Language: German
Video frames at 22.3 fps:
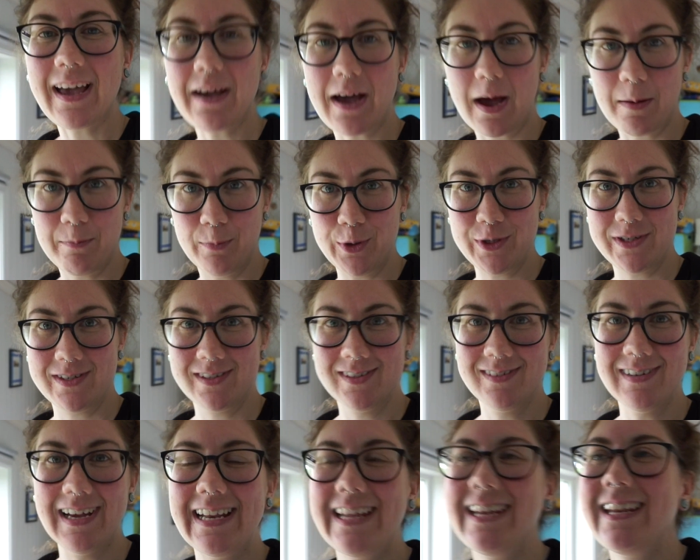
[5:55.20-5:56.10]
haben
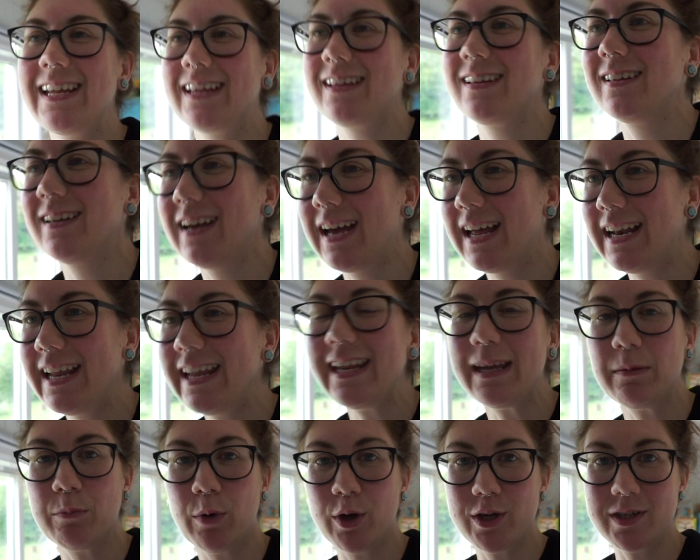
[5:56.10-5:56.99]
möchte, erledigen,
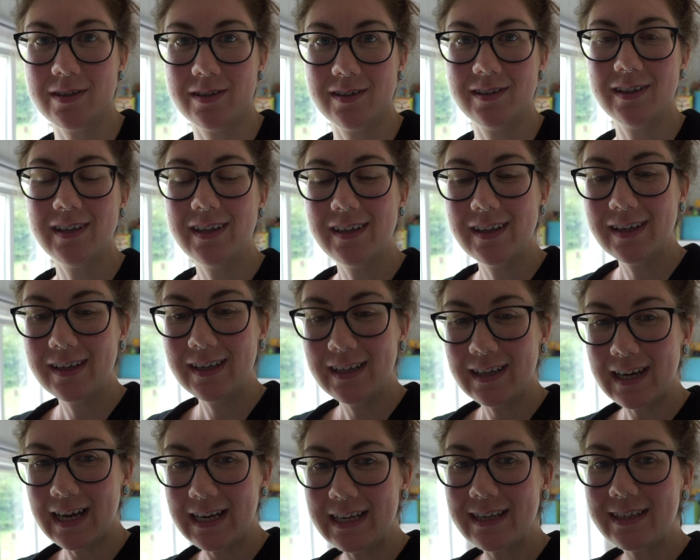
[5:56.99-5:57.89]
erledigen möchte,
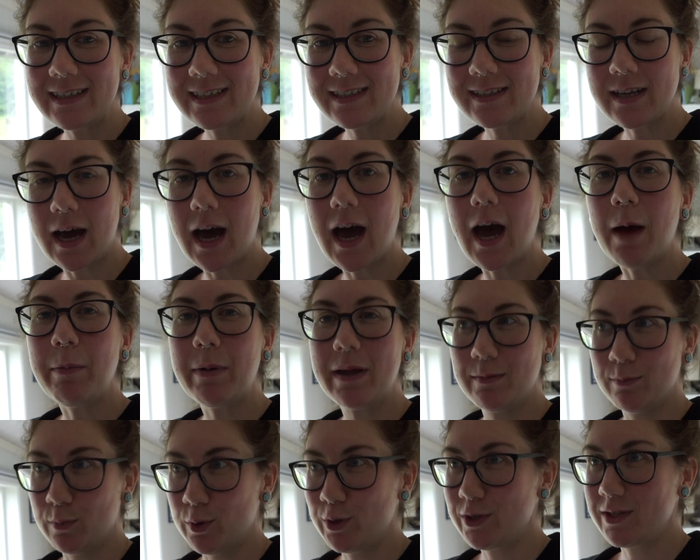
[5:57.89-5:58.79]
erledigt
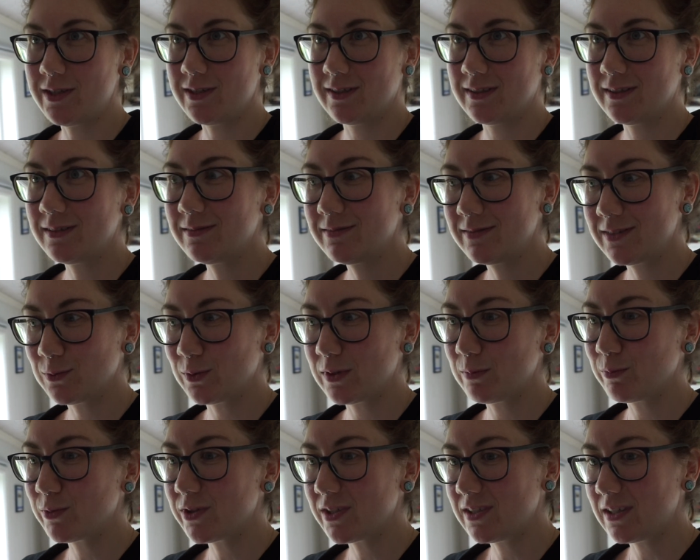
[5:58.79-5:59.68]
haben möchte. So,
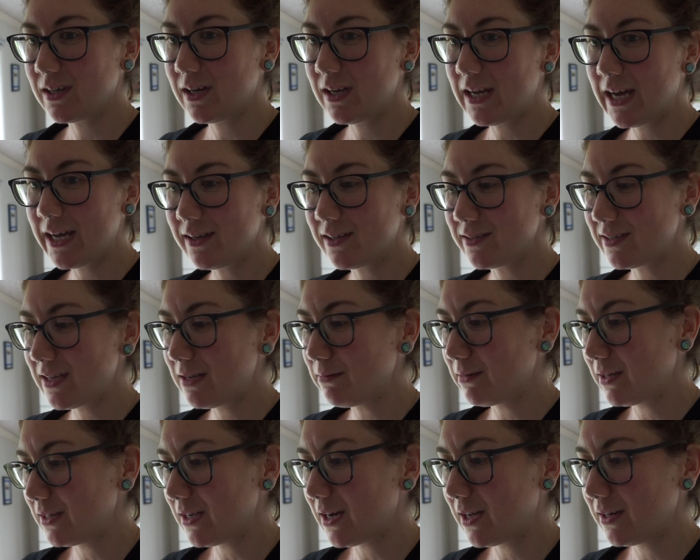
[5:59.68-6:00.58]
ich muss es ja leider
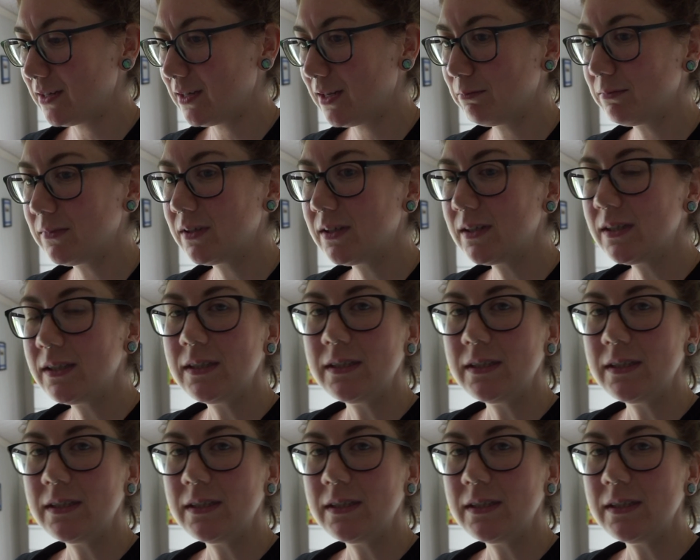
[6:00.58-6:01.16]
selber in die Hand nehmen.